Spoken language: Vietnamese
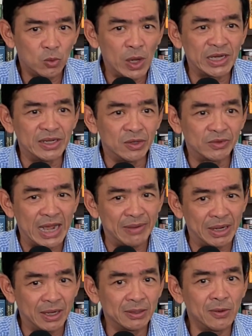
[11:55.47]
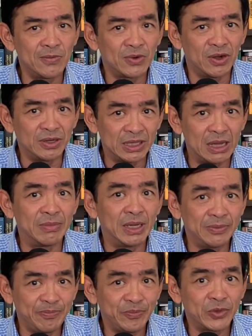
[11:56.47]
quá trình điều tra mà đã kết thúc rồi người ta
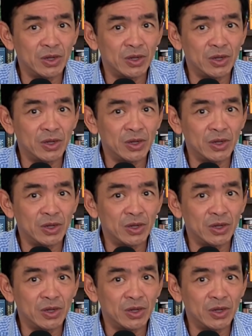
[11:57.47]
mới